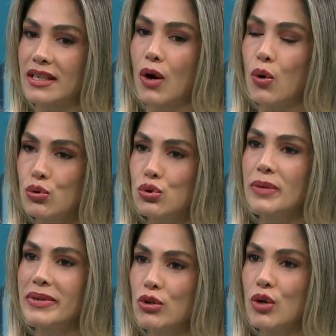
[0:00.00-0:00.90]
mesela
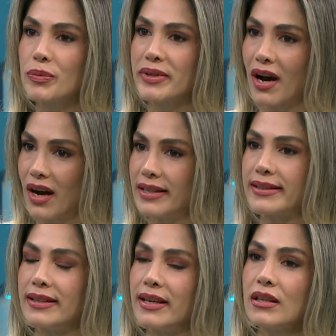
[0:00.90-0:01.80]
ölçülebiliyor mu bir
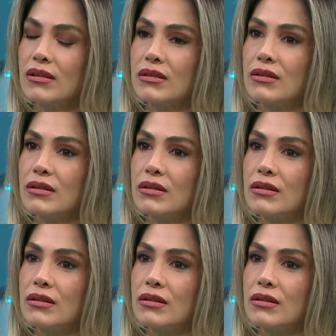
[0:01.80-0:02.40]
aletle? Tabii